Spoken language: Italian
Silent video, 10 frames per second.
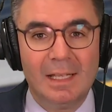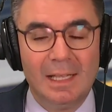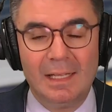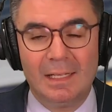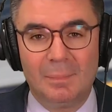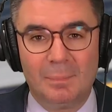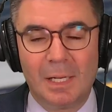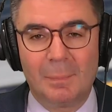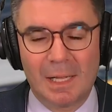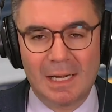e
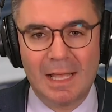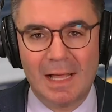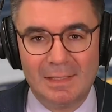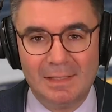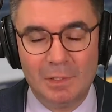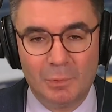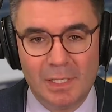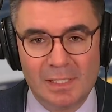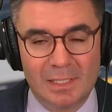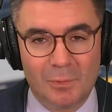per parlare di
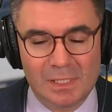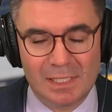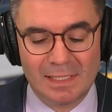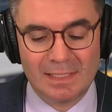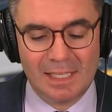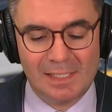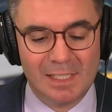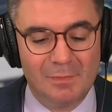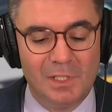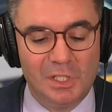questa, di questa data che
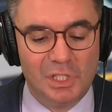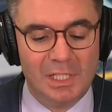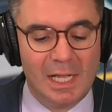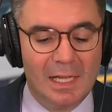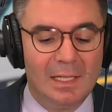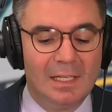si avvicina,